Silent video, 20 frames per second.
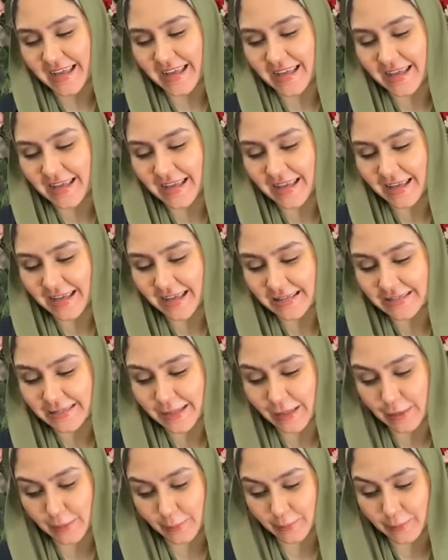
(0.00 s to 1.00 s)
آه
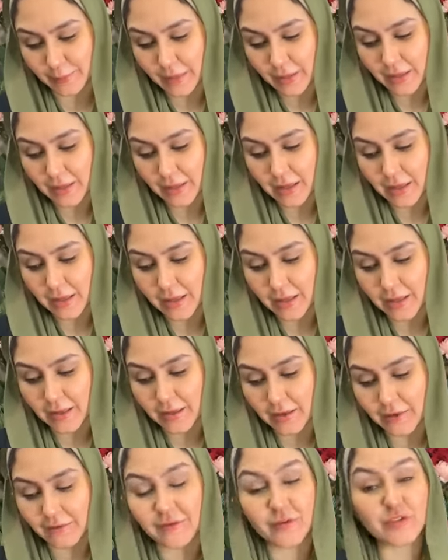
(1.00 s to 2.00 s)
طيب
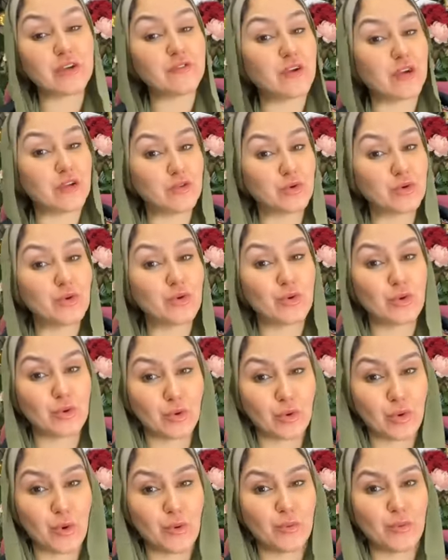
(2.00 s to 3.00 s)
آه فشايفه عندكم
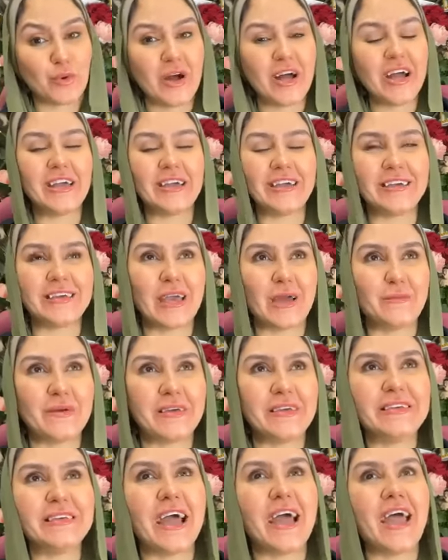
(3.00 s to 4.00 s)
قوه
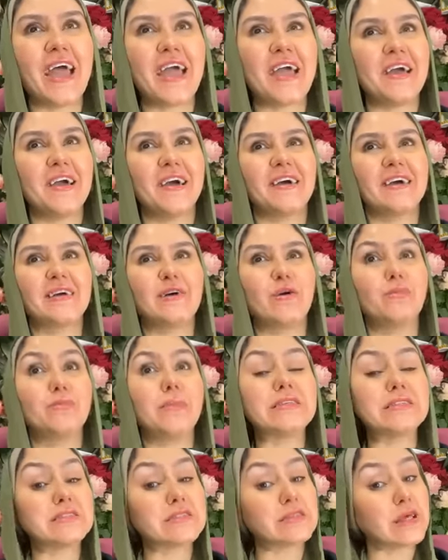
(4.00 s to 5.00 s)
ايجابيه آه
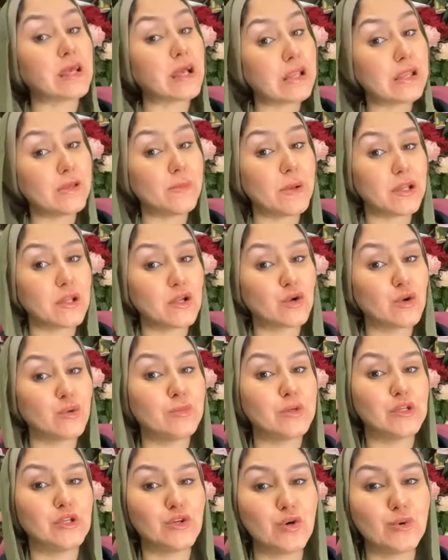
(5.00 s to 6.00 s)
بس خلي
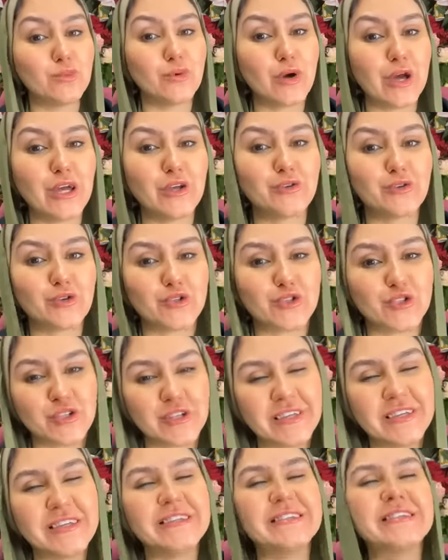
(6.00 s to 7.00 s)
بالكم من يوم
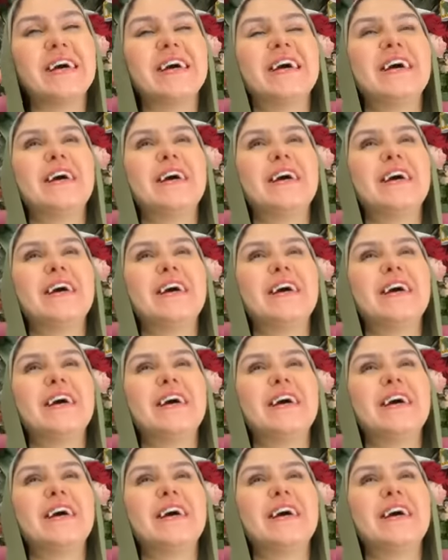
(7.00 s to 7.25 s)
21